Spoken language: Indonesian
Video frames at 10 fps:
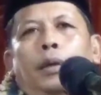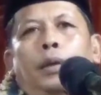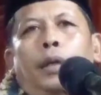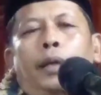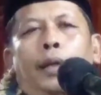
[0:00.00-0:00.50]

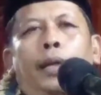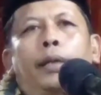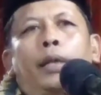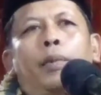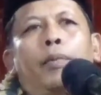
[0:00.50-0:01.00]
Ketika
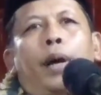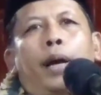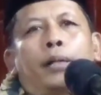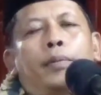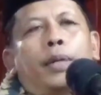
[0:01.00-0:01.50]
kita
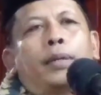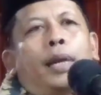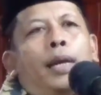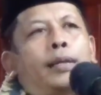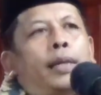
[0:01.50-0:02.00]
membahas
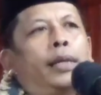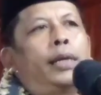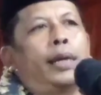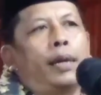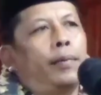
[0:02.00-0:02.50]
masalah
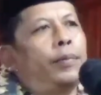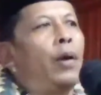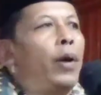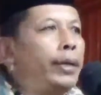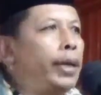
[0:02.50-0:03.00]
sakinah,
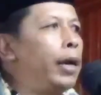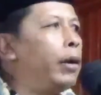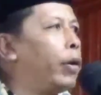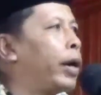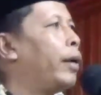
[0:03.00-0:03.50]
mawaddah,
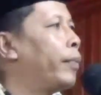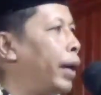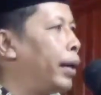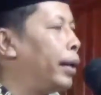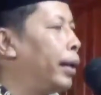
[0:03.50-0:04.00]

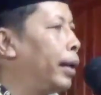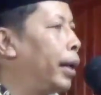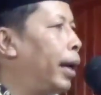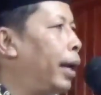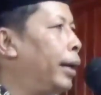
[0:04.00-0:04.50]
warahmah,
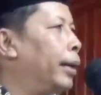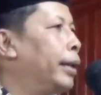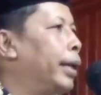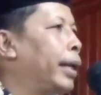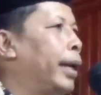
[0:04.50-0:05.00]
ada
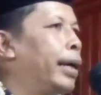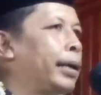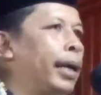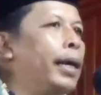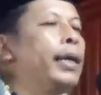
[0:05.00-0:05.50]
tiga
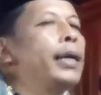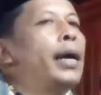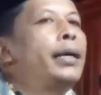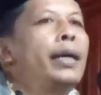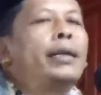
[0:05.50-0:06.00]
kata yang
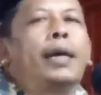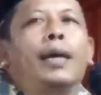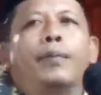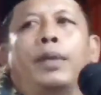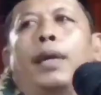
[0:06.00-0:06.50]
ada di
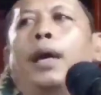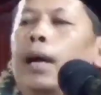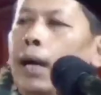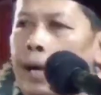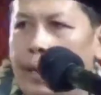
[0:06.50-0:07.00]

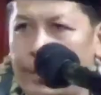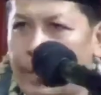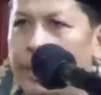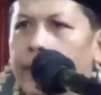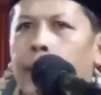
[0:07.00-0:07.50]
dalamnya. Ada
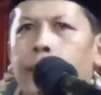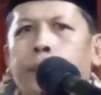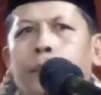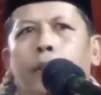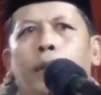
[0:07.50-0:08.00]
sakinah,
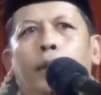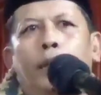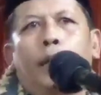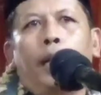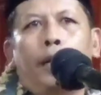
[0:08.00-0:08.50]

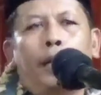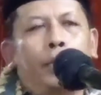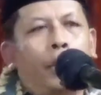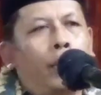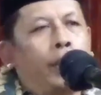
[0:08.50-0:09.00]
ada
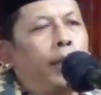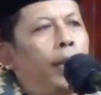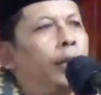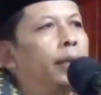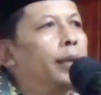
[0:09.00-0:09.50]

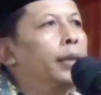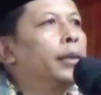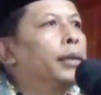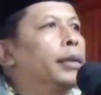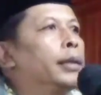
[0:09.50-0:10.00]
mawaddah,
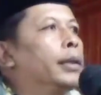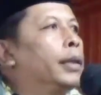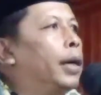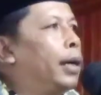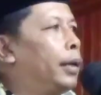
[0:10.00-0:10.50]

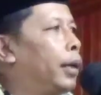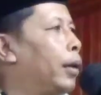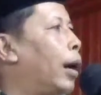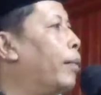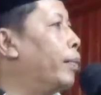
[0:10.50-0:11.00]

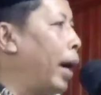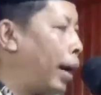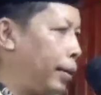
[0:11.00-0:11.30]
ada rahmah.